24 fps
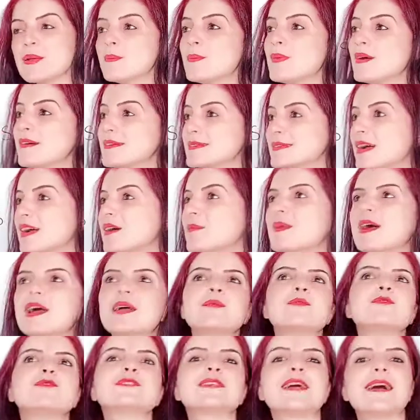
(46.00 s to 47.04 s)
Bazı
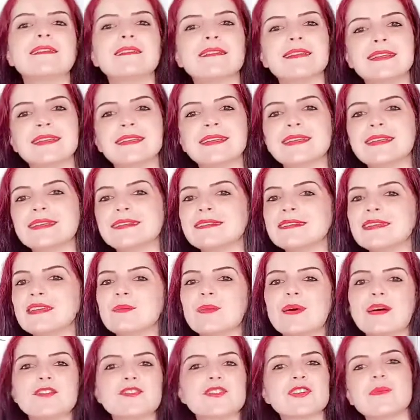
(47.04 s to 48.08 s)
haber bültenlerinde ya da
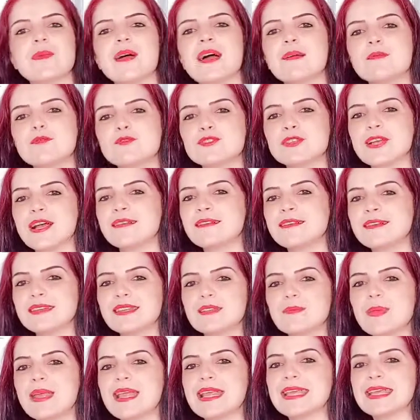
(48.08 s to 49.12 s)
yabancı haber
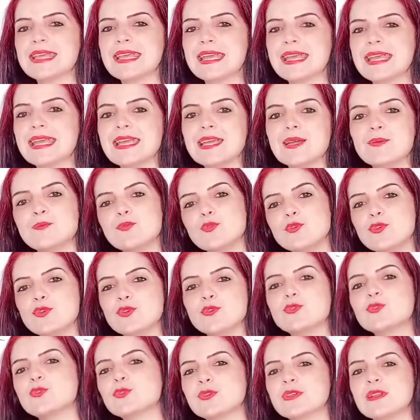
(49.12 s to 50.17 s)
bültenlerinde belki
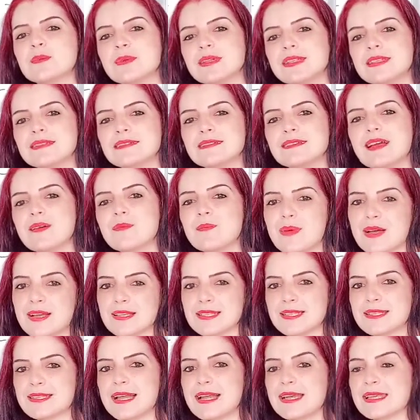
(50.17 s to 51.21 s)
bugünün kutlamalarından
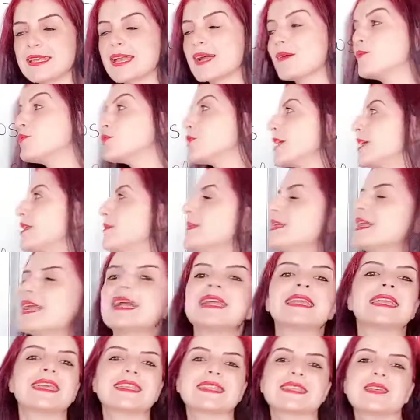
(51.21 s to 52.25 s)
bahsederken bu kelimeler
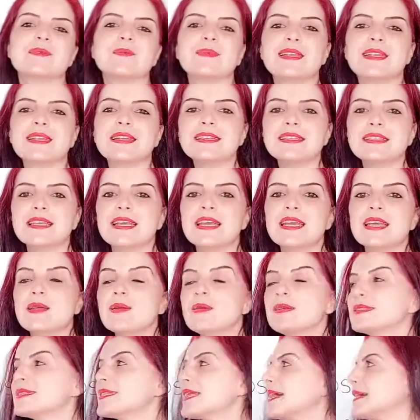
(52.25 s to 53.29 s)
geçebilir
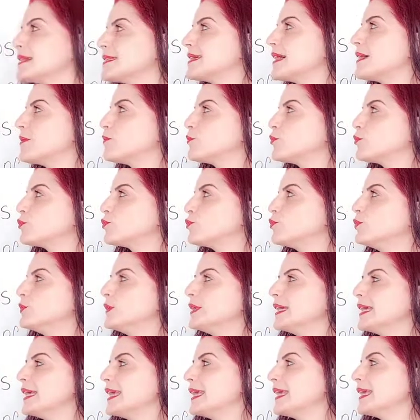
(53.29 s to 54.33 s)
zaten bunu
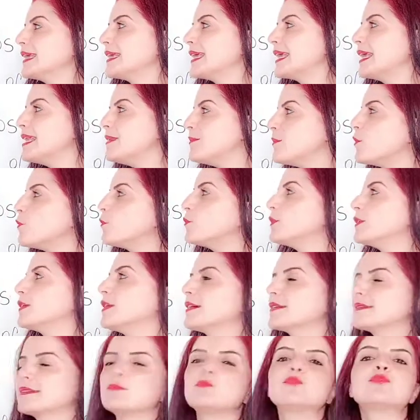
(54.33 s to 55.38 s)
e, kelime
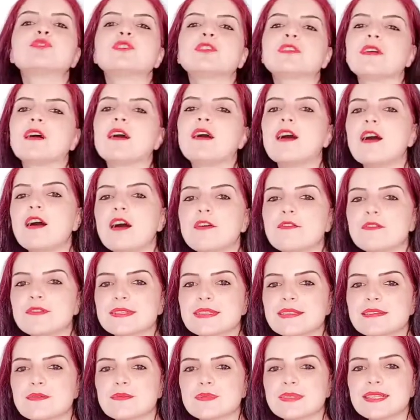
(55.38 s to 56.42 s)
olarak da mutlaka
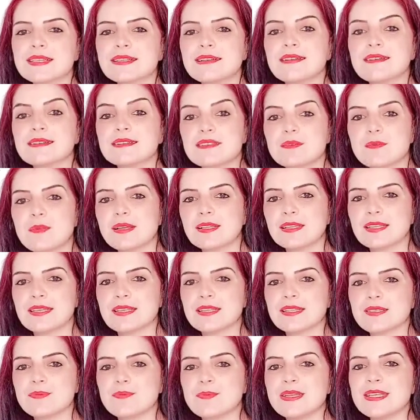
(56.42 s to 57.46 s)
hafızalarımıza
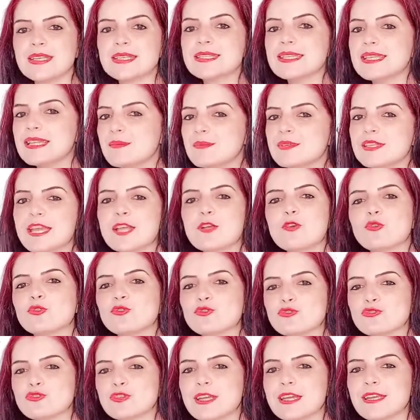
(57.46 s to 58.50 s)
kazımalıyız. Birisiyle bir şey
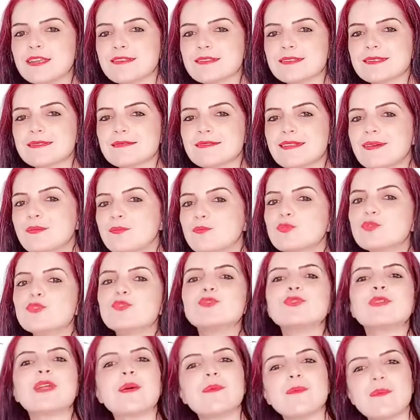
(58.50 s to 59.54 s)
konuşurken en azından
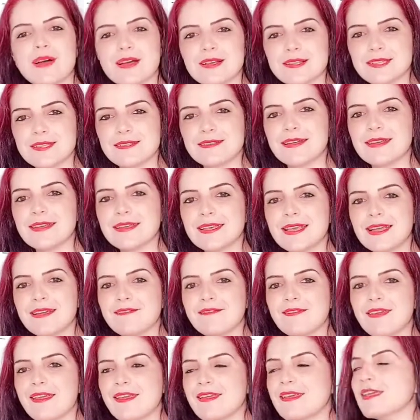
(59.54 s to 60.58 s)
bugünden
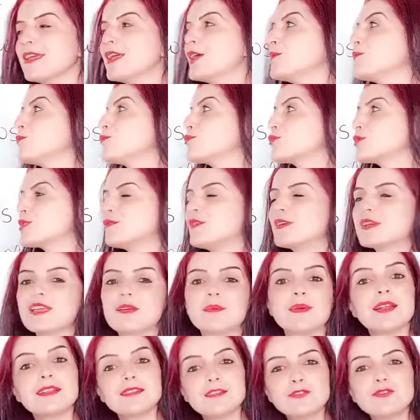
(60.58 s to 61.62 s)
bahsederken ve Mustafa
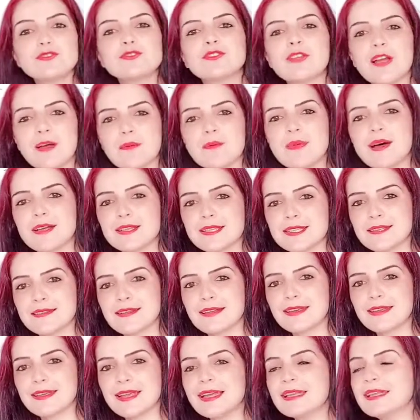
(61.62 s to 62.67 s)
Kemal Atatürk'ten
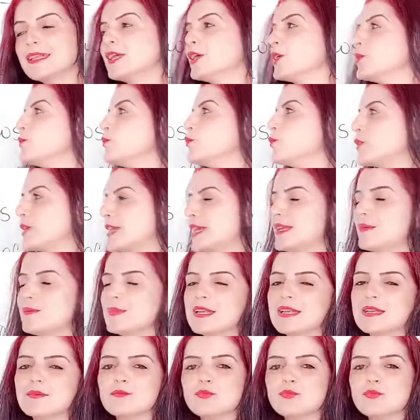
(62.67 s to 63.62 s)
bahsederken bu kelimeleri